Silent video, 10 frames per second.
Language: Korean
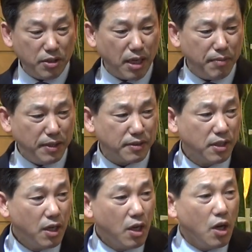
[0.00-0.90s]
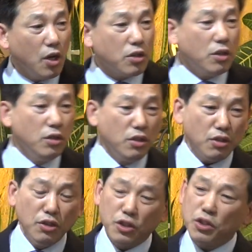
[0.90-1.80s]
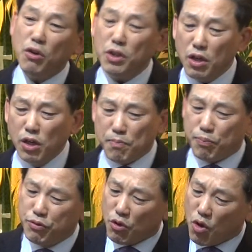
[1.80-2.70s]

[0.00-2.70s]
싶냐면 그들은 성경을